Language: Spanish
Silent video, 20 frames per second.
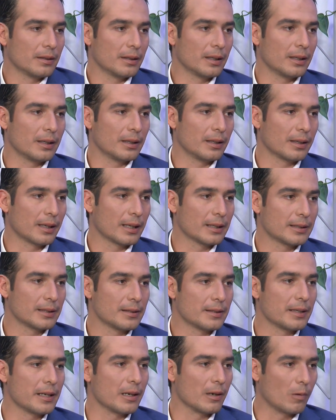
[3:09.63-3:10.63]
de,
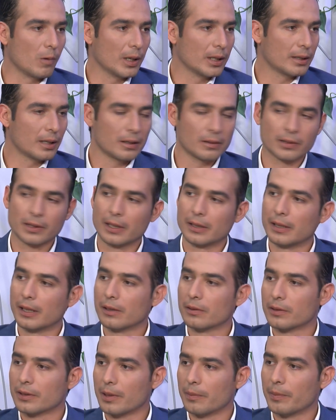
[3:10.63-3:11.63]
casi 50 los
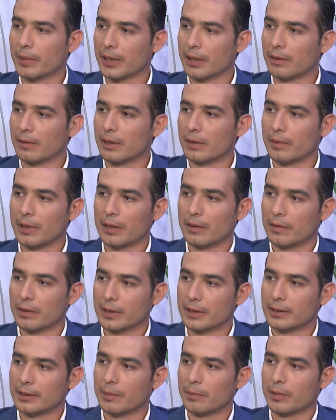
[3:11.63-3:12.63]
candidatos que perdieron la vida
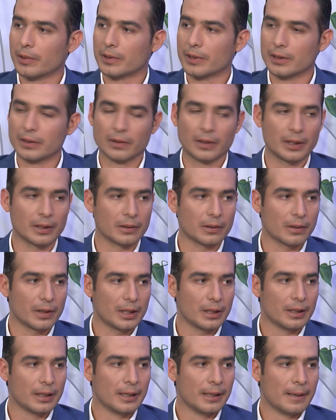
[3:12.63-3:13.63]
durante este proceso
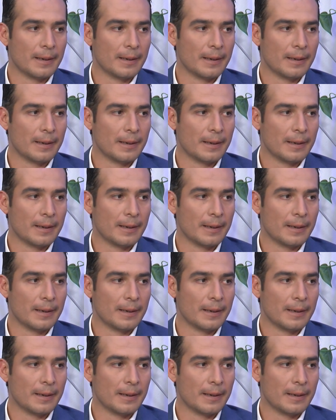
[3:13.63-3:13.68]
electoral.